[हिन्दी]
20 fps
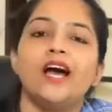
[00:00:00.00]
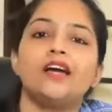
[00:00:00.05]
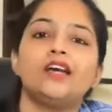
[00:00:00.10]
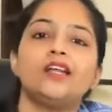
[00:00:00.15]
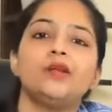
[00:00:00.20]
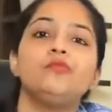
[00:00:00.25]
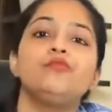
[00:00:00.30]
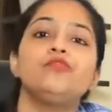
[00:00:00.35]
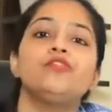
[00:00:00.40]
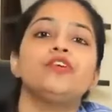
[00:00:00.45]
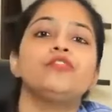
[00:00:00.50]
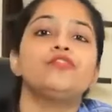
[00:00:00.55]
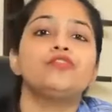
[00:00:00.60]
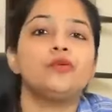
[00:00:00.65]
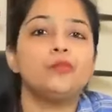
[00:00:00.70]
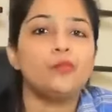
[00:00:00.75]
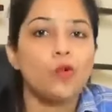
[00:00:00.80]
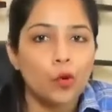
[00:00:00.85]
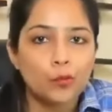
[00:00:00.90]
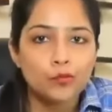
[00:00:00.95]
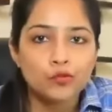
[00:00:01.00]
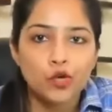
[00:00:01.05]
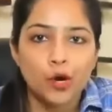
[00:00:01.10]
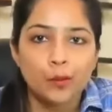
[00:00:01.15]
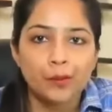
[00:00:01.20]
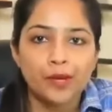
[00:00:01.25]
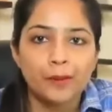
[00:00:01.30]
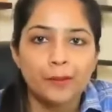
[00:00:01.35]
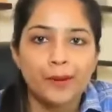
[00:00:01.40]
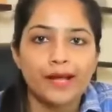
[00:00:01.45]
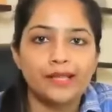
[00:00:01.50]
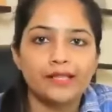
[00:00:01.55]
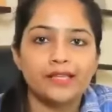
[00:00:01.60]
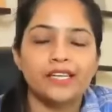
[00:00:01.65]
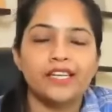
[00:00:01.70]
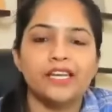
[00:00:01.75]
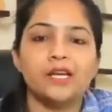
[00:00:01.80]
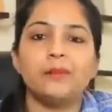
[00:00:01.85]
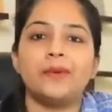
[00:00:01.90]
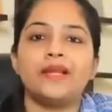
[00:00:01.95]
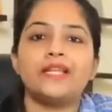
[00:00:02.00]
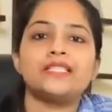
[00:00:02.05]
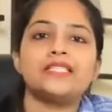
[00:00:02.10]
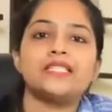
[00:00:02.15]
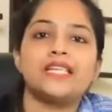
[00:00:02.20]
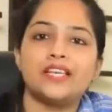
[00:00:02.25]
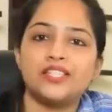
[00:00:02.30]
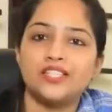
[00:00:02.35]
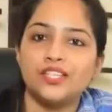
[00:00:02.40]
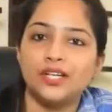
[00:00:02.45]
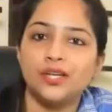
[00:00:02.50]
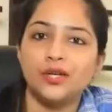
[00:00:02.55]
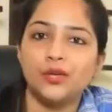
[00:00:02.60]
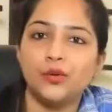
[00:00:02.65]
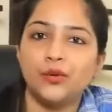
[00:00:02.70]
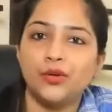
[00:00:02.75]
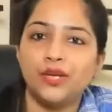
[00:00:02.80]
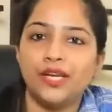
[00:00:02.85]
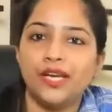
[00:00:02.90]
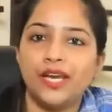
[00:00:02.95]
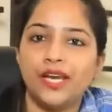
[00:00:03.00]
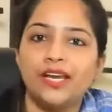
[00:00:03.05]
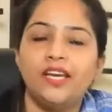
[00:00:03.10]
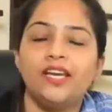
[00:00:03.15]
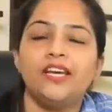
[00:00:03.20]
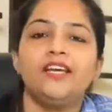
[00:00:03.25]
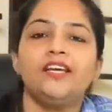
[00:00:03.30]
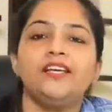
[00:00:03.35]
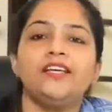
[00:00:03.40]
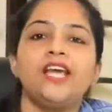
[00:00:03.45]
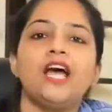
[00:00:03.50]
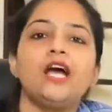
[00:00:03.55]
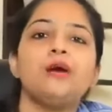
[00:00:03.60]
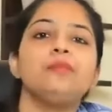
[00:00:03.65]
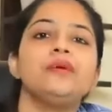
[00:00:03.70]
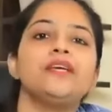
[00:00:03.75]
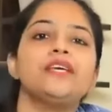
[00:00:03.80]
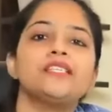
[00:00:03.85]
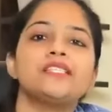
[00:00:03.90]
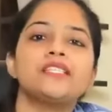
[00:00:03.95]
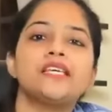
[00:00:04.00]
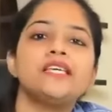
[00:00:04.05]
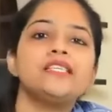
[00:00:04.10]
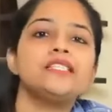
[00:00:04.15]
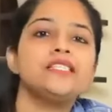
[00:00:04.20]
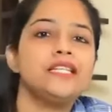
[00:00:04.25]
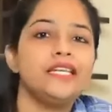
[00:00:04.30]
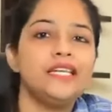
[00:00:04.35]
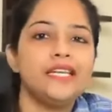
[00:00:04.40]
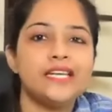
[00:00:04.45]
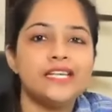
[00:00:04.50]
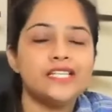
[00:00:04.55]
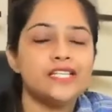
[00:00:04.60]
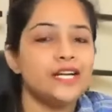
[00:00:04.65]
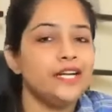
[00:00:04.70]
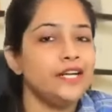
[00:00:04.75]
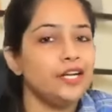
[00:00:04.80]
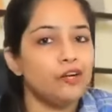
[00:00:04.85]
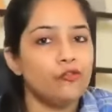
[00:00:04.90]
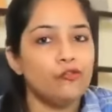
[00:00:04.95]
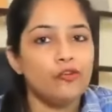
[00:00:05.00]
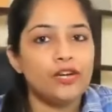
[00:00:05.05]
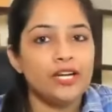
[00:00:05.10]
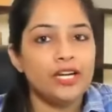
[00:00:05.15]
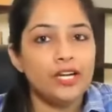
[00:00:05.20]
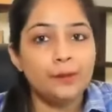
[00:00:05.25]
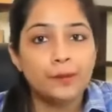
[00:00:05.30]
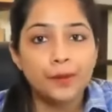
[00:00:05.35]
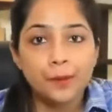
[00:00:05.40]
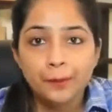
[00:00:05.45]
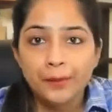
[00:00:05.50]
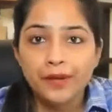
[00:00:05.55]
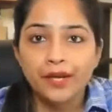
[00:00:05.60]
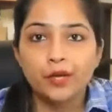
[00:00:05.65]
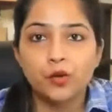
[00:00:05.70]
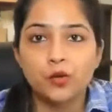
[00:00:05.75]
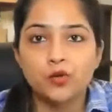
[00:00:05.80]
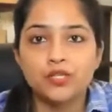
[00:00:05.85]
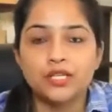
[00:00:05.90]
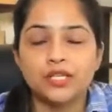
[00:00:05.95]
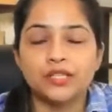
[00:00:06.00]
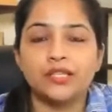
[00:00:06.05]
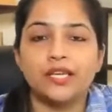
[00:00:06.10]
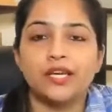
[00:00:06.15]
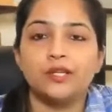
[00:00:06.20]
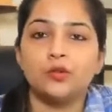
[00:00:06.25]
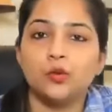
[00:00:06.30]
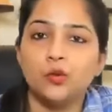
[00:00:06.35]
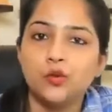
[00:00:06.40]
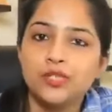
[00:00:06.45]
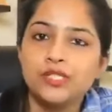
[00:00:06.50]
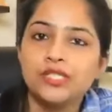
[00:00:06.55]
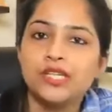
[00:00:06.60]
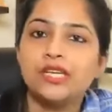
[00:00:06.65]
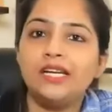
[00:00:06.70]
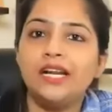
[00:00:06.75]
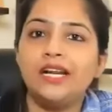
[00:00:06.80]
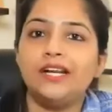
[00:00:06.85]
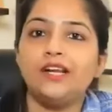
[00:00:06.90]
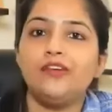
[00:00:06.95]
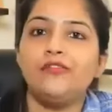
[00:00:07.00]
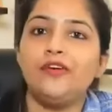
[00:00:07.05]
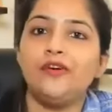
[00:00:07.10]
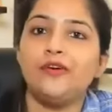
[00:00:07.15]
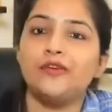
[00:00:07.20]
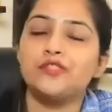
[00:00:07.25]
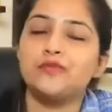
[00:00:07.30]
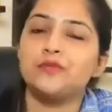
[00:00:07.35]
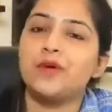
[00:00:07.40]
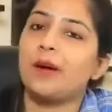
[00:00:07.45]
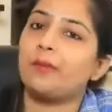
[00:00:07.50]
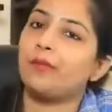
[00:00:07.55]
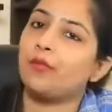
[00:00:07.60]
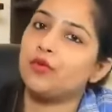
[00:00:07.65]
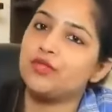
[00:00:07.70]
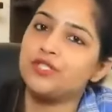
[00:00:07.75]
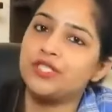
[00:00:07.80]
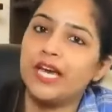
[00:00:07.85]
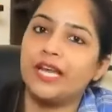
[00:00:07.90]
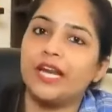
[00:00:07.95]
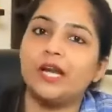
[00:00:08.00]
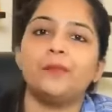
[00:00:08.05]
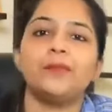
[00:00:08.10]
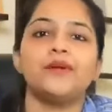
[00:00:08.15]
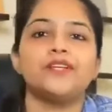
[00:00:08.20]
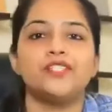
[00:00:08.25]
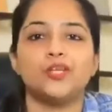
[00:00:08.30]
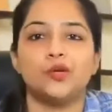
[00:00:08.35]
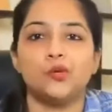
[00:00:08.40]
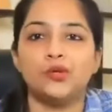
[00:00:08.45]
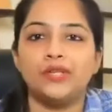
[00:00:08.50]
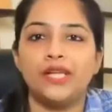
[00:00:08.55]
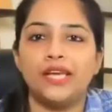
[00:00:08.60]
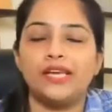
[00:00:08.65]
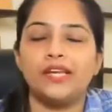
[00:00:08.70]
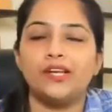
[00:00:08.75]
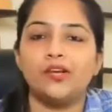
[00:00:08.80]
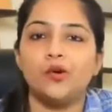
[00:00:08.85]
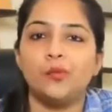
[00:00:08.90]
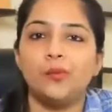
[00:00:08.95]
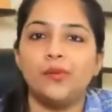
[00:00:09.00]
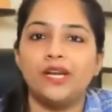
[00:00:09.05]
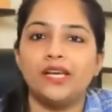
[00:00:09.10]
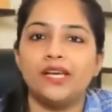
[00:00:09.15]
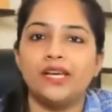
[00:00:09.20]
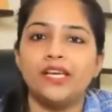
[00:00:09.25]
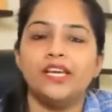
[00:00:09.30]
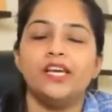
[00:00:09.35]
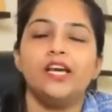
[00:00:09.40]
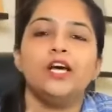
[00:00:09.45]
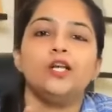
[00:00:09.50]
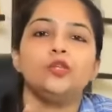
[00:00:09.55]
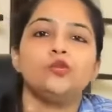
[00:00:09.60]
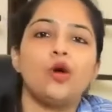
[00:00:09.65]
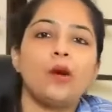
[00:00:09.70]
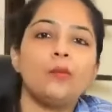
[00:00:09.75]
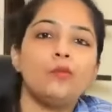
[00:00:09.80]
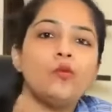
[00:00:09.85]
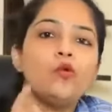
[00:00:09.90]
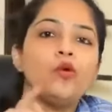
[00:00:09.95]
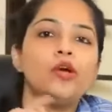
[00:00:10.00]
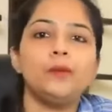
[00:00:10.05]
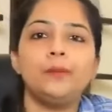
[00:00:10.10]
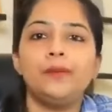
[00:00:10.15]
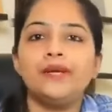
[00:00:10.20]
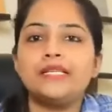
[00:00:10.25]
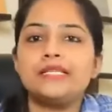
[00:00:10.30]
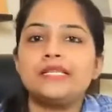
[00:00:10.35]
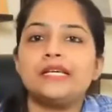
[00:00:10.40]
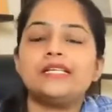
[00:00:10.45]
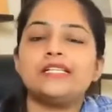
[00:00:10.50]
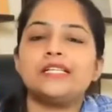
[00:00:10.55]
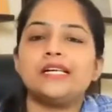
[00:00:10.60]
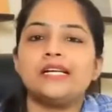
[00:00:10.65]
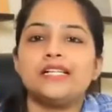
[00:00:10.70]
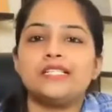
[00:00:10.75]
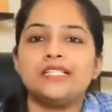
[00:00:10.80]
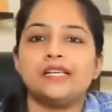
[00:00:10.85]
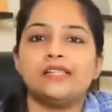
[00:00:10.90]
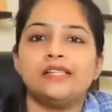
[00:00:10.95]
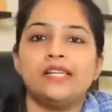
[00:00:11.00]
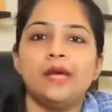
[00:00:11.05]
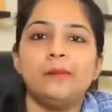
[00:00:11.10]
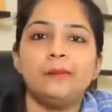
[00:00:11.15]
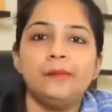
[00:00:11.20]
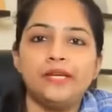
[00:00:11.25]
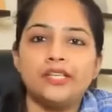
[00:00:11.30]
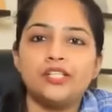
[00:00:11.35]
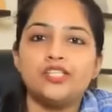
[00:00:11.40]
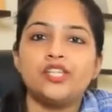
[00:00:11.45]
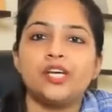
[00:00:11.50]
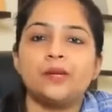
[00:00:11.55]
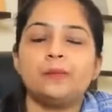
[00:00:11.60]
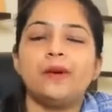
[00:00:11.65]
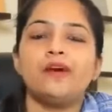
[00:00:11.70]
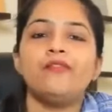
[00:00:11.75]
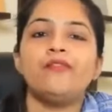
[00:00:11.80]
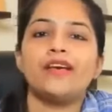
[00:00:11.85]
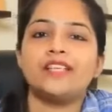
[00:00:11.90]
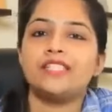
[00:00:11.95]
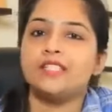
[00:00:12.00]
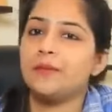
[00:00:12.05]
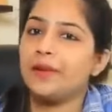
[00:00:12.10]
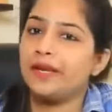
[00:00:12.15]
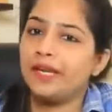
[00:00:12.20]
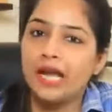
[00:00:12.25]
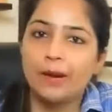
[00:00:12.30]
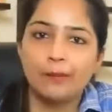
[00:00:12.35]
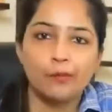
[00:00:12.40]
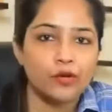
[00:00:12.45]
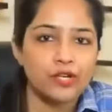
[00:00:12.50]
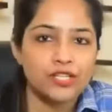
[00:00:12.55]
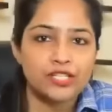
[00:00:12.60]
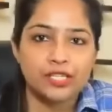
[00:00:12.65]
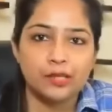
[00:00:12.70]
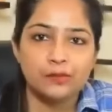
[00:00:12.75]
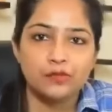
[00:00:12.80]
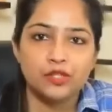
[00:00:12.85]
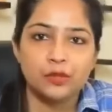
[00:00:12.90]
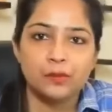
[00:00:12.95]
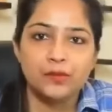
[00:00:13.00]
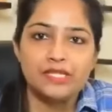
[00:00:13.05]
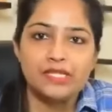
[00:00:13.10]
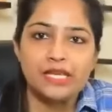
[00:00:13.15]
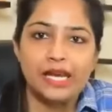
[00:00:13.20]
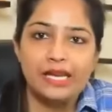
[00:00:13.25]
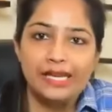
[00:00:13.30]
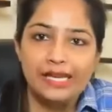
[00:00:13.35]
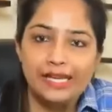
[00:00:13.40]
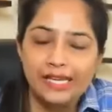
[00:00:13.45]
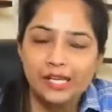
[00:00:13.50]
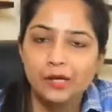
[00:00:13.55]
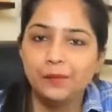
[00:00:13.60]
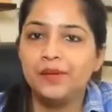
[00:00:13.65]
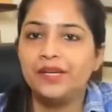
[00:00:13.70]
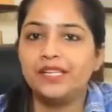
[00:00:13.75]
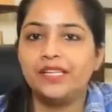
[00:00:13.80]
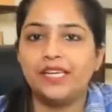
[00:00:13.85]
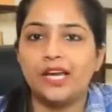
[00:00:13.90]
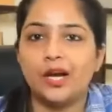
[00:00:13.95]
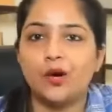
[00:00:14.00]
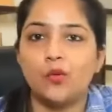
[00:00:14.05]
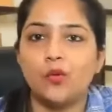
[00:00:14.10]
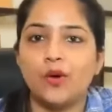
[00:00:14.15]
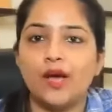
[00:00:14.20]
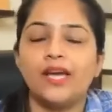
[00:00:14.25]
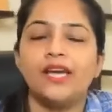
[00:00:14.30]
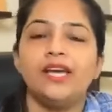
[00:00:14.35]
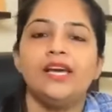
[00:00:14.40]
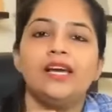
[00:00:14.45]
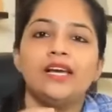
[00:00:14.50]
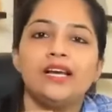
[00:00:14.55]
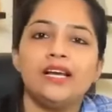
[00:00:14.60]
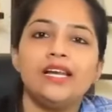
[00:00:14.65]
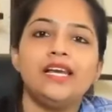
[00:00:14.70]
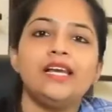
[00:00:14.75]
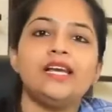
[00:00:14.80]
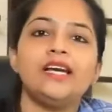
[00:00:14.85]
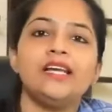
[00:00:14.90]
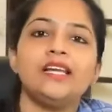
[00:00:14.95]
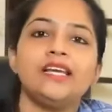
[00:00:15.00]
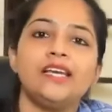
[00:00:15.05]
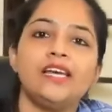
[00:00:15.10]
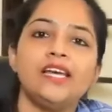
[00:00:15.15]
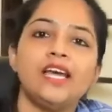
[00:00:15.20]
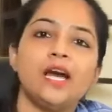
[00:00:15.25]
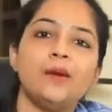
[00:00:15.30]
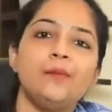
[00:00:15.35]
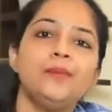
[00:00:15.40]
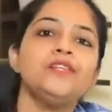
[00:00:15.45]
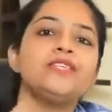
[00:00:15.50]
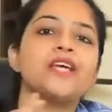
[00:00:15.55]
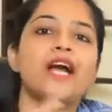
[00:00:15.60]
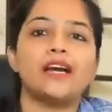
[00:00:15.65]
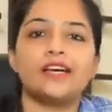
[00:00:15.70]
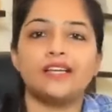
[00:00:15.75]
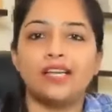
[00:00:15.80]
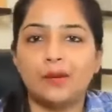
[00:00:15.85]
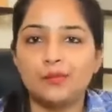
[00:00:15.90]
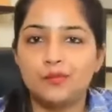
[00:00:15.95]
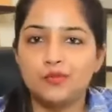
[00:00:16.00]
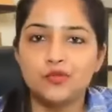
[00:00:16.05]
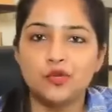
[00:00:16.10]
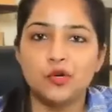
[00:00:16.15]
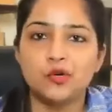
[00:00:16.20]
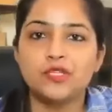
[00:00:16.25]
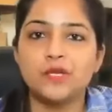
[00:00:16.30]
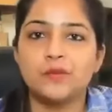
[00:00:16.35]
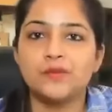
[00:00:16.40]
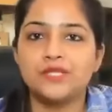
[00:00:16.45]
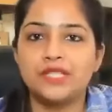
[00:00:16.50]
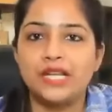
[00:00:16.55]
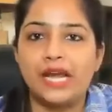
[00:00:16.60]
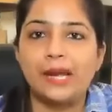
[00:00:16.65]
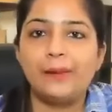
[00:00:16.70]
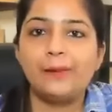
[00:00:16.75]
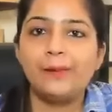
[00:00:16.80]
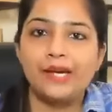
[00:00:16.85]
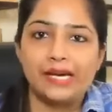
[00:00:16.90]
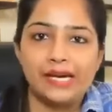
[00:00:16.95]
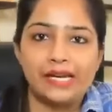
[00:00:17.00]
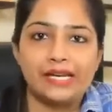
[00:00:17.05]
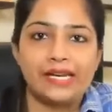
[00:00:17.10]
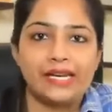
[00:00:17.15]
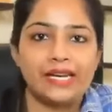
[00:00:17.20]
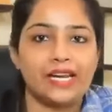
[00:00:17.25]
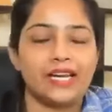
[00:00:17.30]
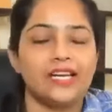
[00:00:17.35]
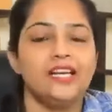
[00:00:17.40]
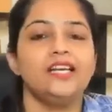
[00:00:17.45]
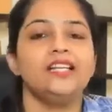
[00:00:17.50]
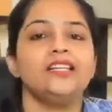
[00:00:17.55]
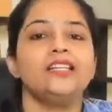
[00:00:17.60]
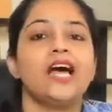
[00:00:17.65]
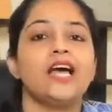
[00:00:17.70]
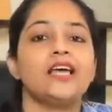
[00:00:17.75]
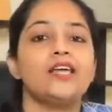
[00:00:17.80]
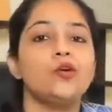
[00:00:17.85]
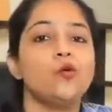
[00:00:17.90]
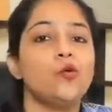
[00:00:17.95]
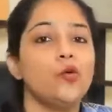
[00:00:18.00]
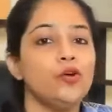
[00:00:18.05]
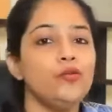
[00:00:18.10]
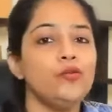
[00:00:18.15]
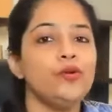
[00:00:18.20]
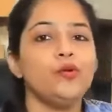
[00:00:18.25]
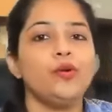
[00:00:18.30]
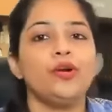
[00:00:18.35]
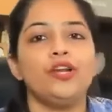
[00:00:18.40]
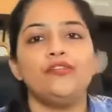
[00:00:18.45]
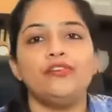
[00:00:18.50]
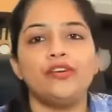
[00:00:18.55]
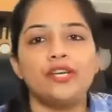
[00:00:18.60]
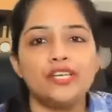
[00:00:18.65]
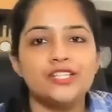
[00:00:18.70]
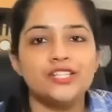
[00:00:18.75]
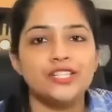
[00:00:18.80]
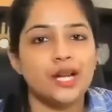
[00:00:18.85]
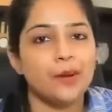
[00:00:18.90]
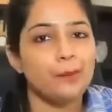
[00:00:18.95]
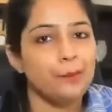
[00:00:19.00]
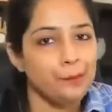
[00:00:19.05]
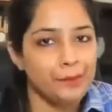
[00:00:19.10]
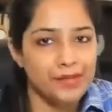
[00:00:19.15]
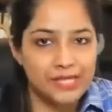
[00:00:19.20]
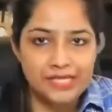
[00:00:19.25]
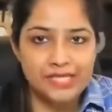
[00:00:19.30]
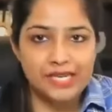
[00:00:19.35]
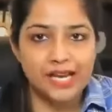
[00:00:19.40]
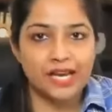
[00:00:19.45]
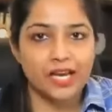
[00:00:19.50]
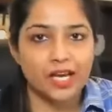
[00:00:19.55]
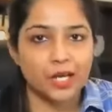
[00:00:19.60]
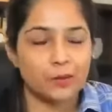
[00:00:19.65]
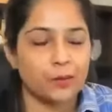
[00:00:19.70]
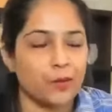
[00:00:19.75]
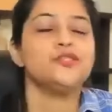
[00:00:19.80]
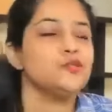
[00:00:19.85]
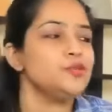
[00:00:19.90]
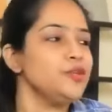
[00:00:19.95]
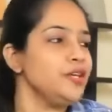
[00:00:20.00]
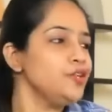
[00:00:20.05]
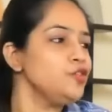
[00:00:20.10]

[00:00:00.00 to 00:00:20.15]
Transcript: अगर हम वर्क फ्रॉम होम जॉब की बात करें हमारी सिलेक्शन नहीं हो रही है या हम किस किस तरीके से इंटरव्यू के लिए प्रिपेयर हो सकते हैं तो उससे रिलेटेड वीडियोज़ भी आपको उस चैनल पर जरूर देखने को मिलेगी तो आप गूगल पे सर्च कर सकते हैं मीर शर्मा वैसे मैंने आपको डिस्क्रिप्शन में इसका लिंक भी दिया हुआ है क्लिक करके अभी जाकर आप उसको सब्सक्राइब कर लेना ताकि कोई भी नोटिफिकेशन आप मिस ना कर सो so,